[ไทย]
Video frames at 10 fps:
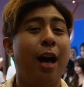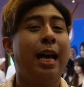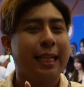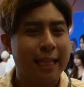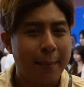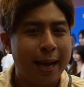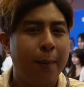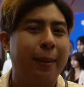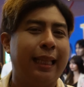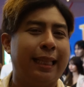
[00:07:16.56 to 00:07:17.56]
ก็สามารถล
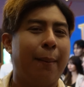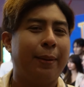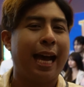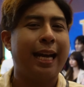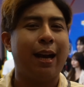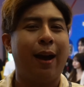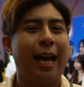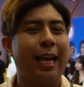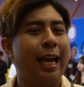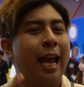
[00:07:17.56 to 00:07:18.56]
องไปติดตามไปได้เดี๋ยว
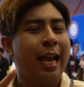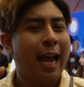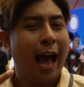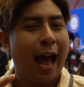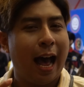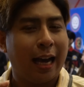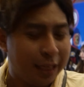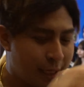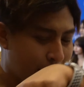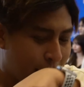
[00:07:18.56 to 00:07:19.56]
ให้
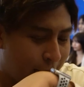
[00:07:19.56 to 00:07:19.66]
ขึ้น